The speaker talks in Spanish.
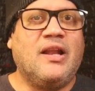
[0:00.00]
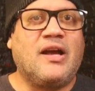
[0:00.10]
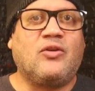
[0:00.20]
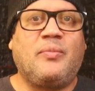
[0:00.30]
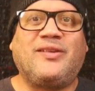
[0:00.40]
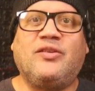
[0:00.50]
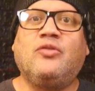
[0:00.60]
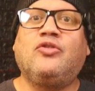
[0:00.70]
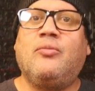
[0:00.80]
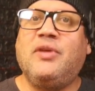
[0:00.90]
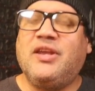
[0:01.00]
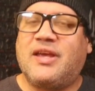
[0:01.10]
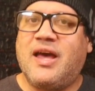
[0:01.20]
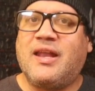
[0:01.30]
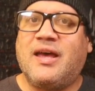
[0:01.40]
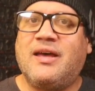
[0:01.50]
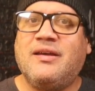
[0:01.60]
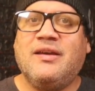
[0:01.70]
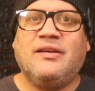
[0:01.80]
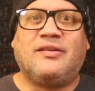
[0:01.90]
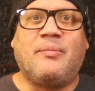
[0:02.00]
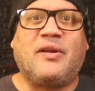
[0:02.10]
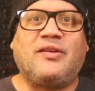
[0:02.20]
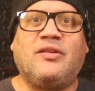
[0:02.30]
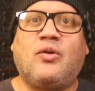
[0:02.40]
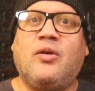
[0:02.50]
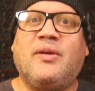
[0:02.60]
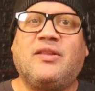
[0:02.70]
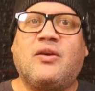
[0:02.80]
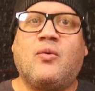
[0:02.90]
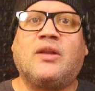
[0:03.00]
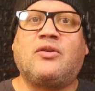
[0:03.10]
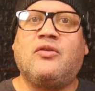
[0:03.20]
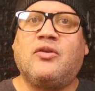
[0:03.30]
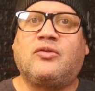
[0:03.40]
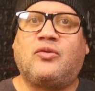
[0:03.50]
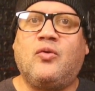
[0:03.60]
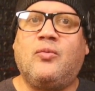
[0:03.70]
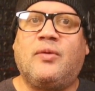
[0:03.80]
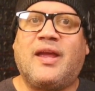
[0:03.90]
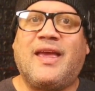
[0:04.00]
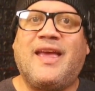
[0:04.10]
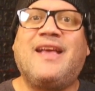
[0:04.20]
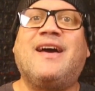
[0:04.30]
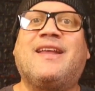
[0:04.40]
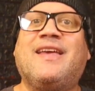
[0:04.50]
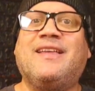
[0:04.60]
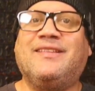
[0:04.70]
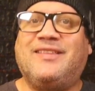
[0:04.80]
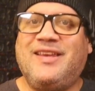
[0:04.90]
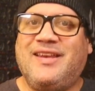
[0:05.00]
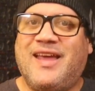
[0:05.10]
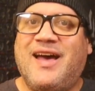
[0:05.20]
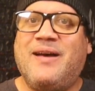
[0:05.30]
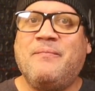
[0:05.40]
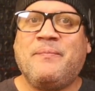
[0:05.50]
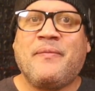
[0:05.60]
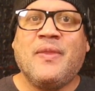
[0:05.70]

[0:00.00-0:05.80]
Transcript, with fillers: La agrupación dominicana se presentó el 24 de octubre en Argentina